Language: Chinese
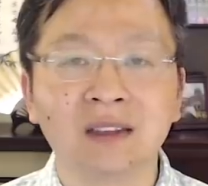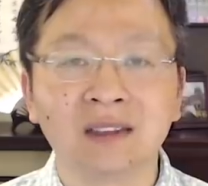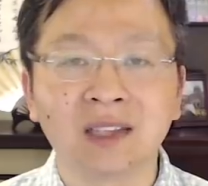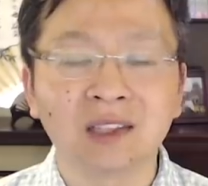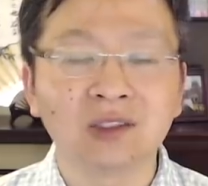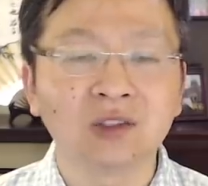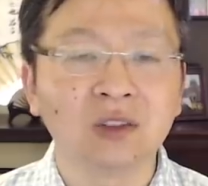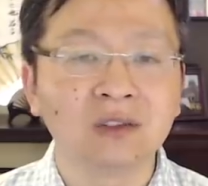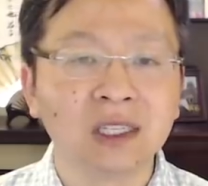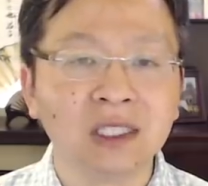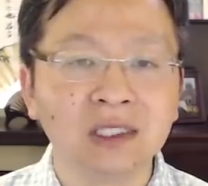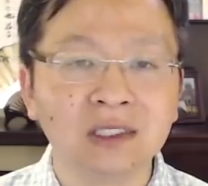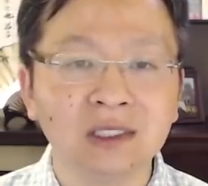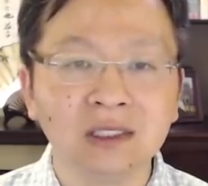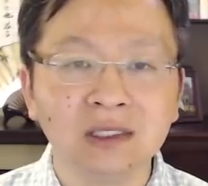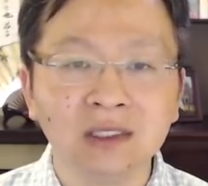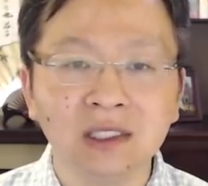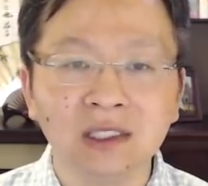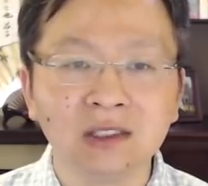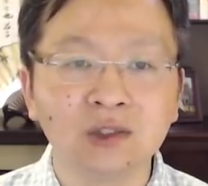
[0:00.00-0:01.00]
他作为
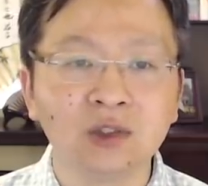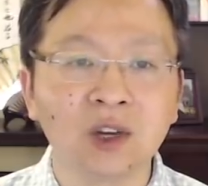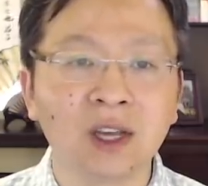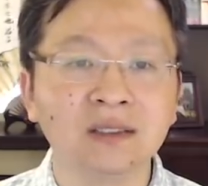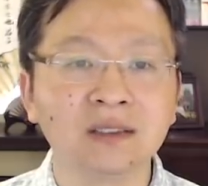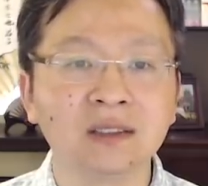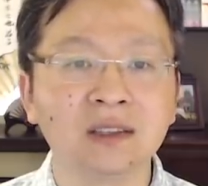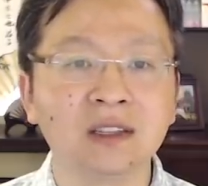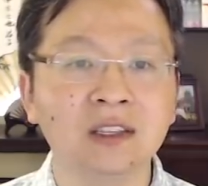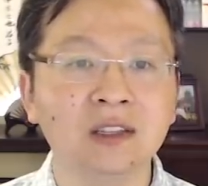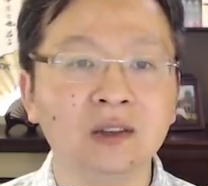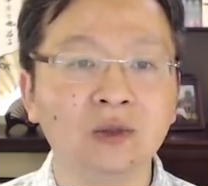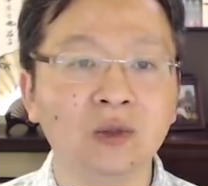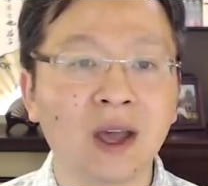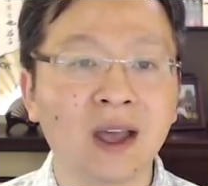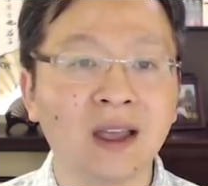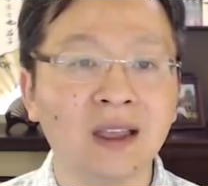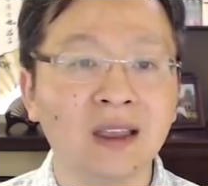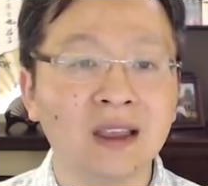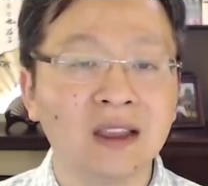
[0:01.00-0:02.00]
精英圈子的一
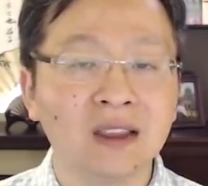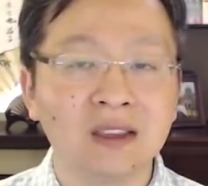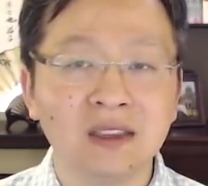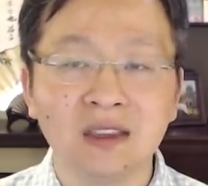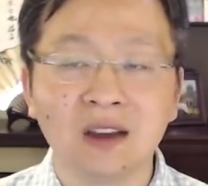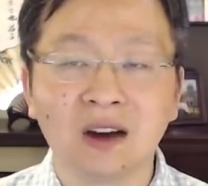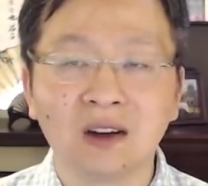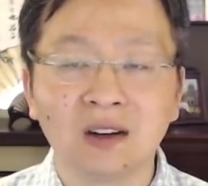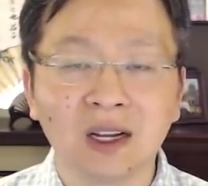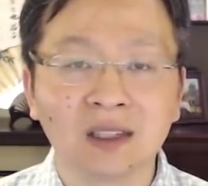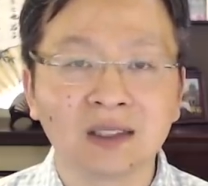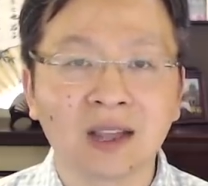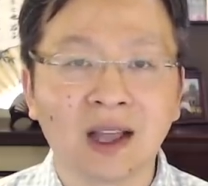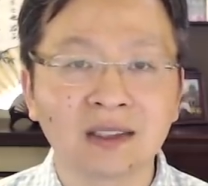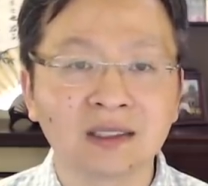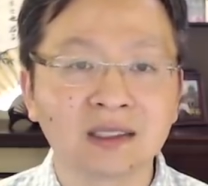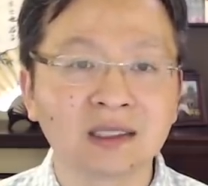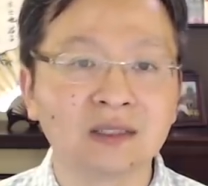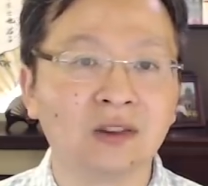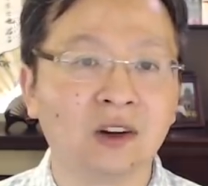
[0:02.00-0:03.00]
员，你要让
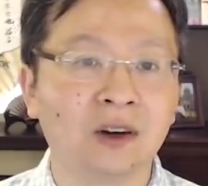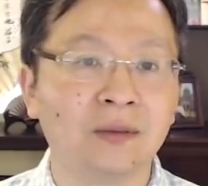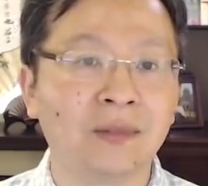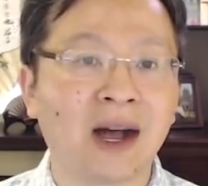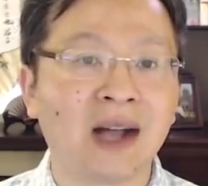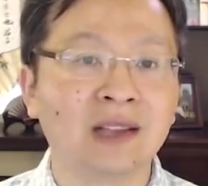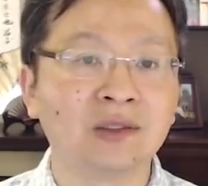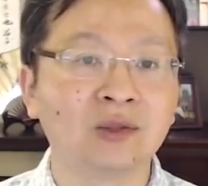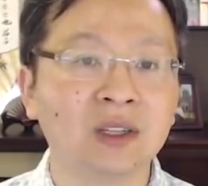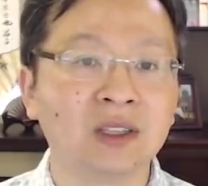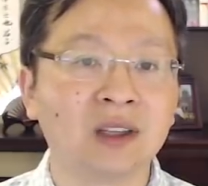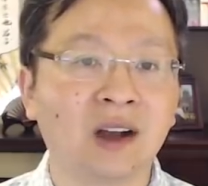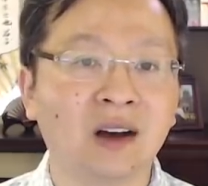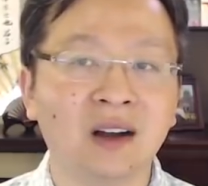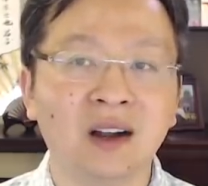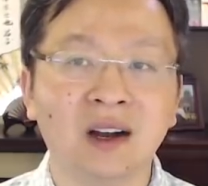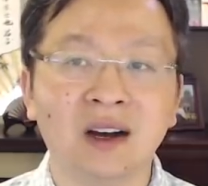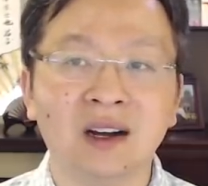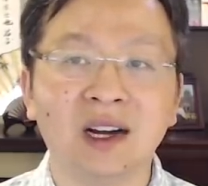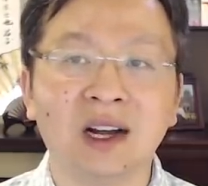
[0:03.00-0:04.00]
他自我麻醉
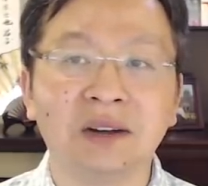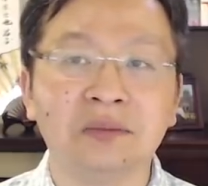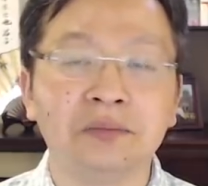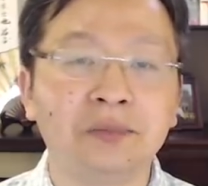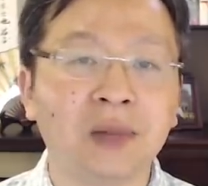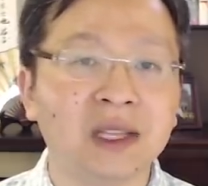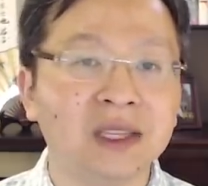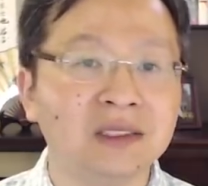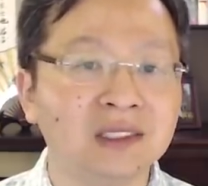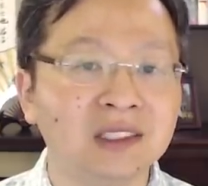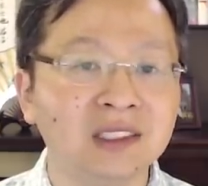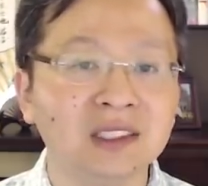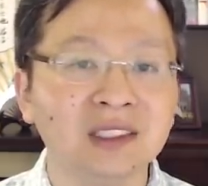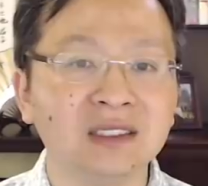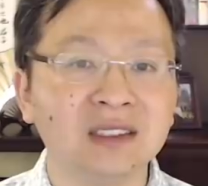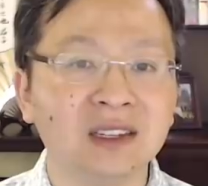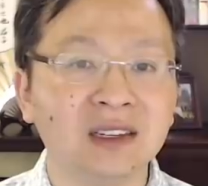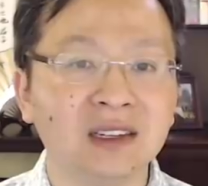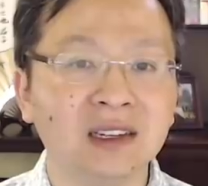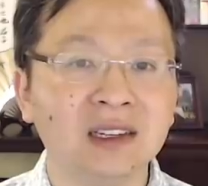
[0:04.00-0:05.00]
到让本
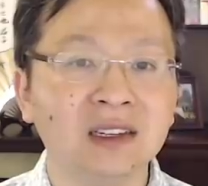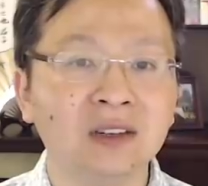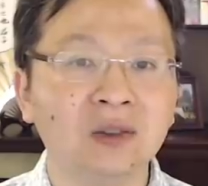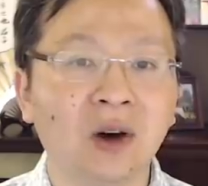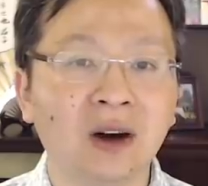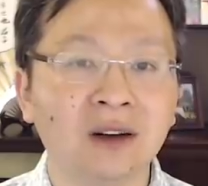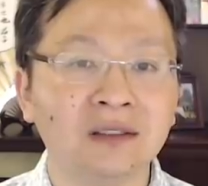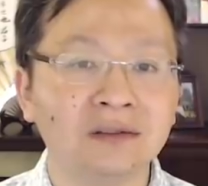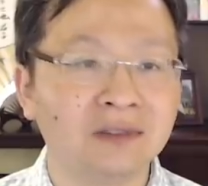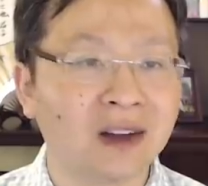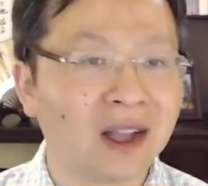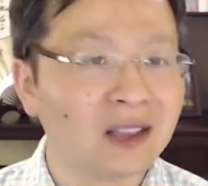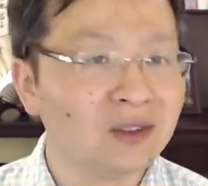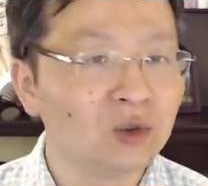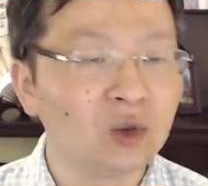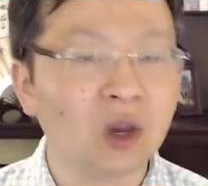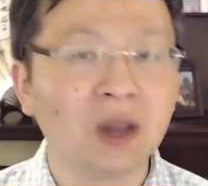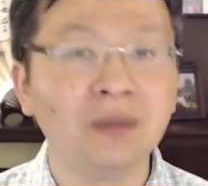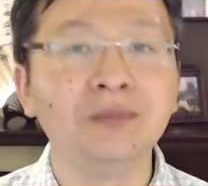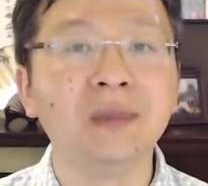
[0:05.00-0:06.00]
性的灵光
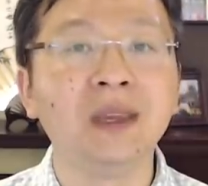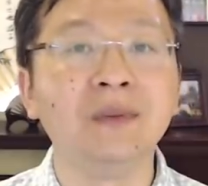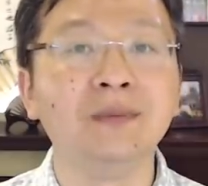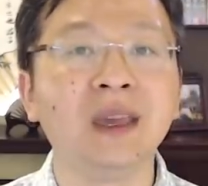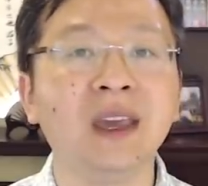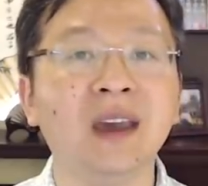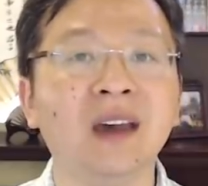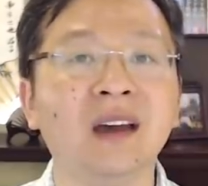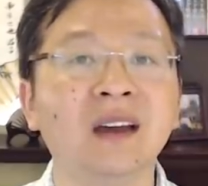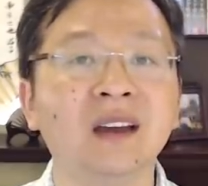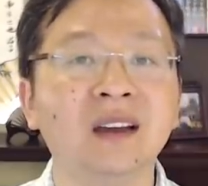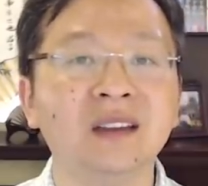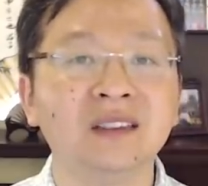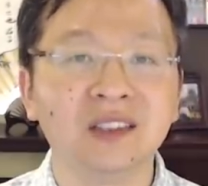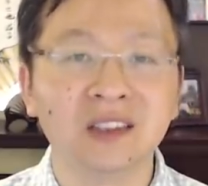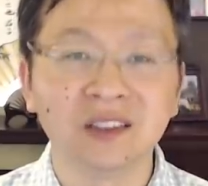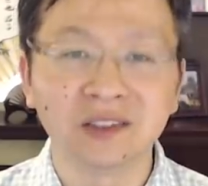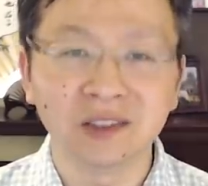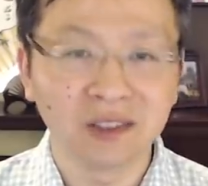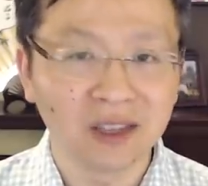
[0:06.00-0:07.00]
完全泯灭，
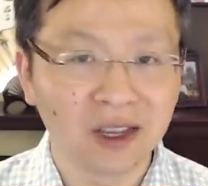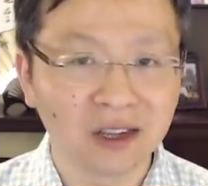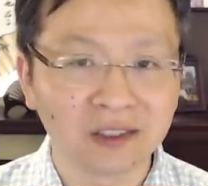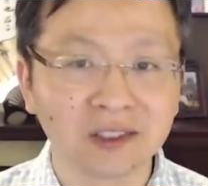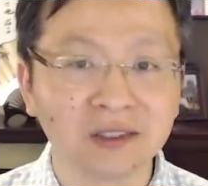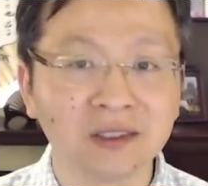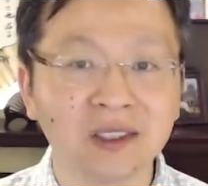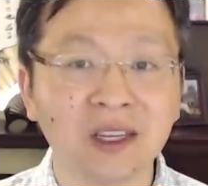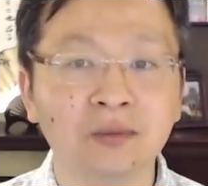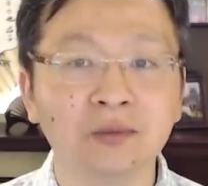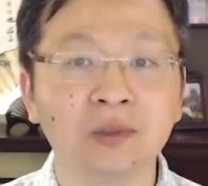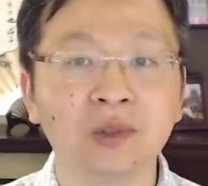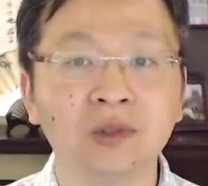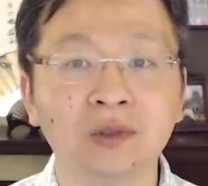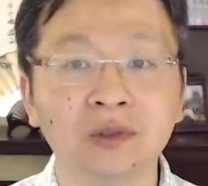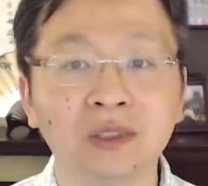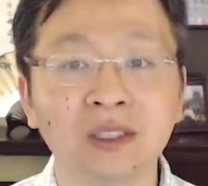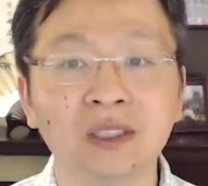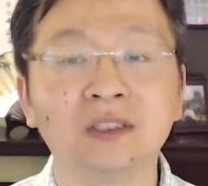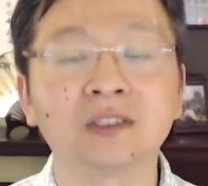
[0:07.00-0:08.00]
其实也是件不
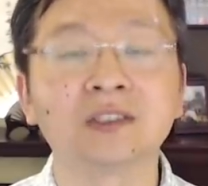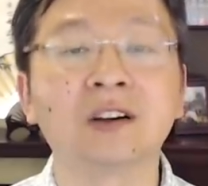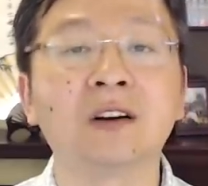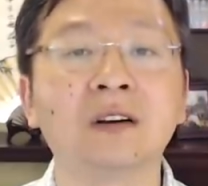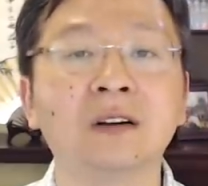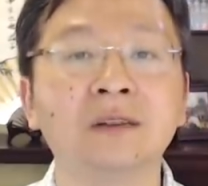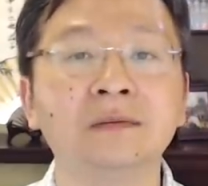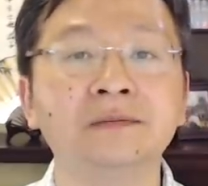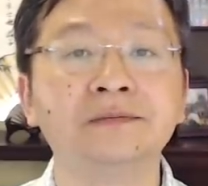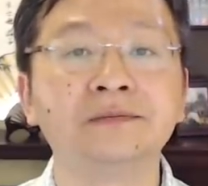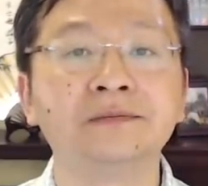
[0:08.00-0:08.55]
容易的事儿。